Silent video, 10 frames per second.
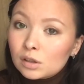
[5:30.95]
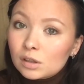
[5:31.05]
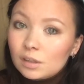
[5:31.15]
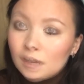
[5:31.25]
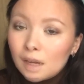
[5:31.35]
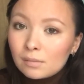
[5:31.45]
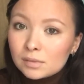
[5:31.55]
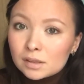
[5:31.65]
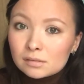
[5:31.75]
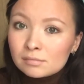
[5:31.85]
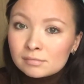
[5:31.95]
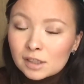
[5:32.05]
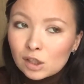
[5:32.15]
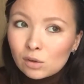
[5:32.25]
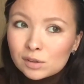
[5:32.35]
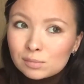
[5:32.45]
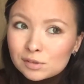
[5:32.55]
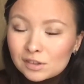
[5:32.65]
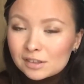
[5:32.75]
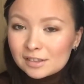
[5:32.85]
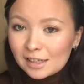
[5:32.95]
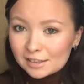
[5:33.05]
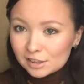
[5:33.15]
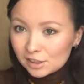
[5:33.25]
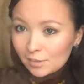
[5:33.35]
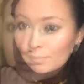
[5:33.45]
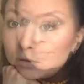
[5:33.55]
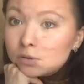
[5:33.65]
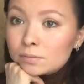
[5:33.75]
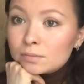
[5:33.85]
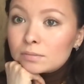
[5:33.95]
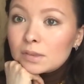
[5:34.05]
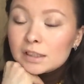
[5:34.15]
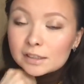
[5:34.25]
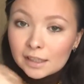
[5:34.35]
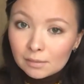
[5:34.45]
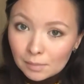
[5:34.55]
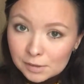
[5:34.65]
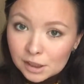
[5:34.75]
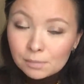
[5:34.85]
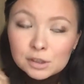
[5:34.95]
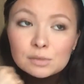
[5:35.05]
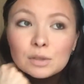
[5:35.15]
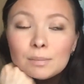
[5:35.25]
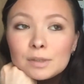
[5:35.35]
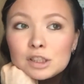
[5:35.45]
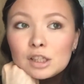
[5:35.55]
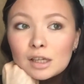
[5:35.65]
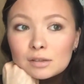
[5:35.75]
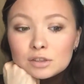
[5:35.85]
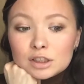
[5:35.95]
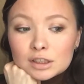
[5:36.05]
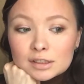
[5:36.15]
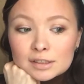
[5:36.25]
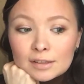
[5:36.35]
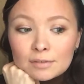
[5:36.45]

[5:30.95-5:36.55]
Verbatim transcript: Но пока мне три года будет достаточно. Почему, если так обобщить, почему я пошла учиться?